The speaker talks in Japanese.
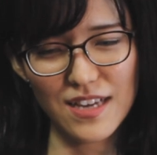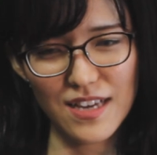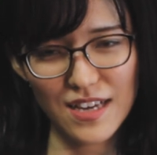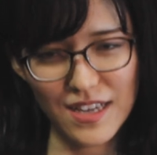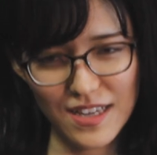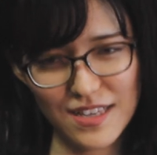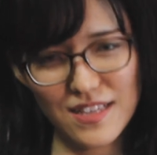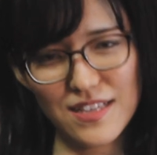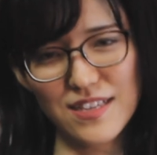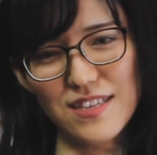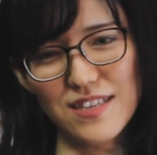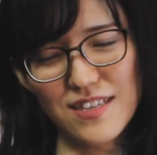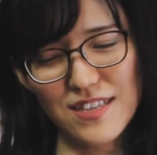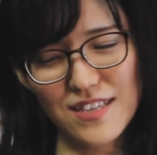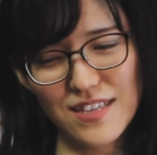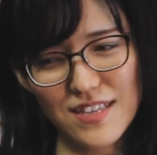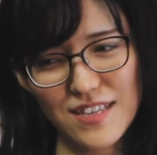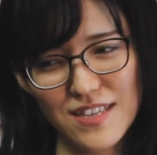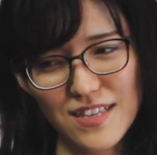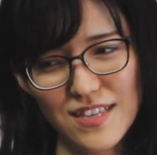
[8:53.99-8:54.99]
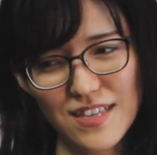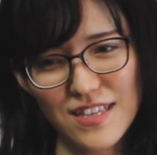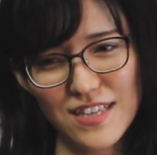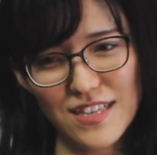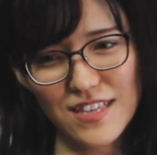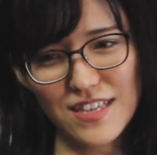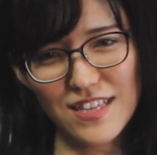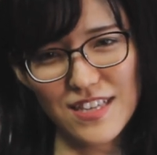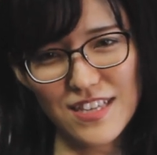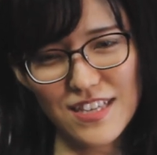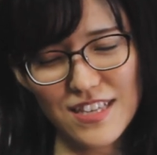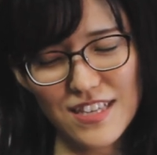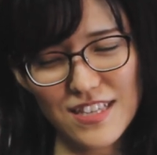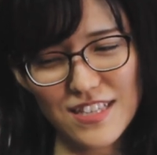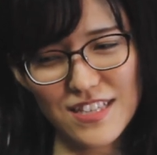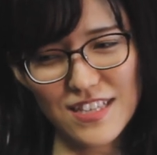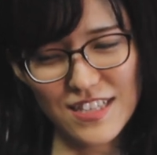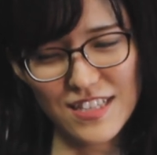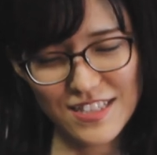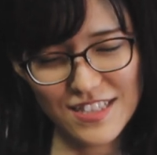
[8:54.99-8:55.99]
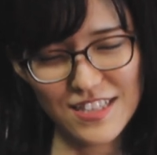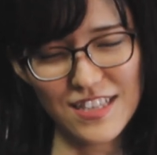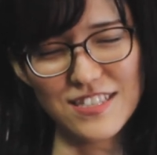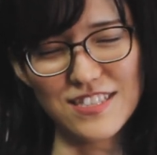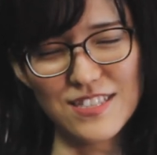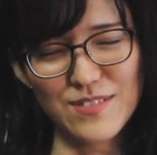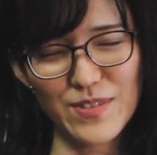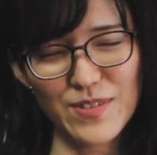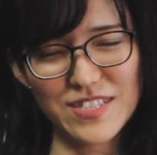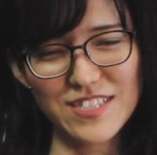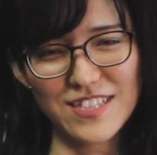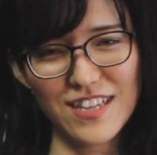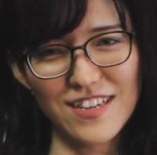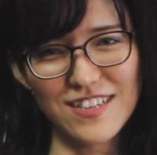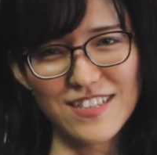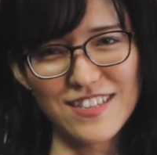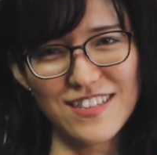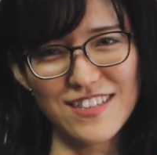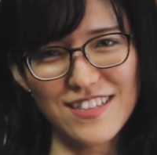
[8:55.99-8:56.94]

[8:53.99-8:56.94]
はい決断しました、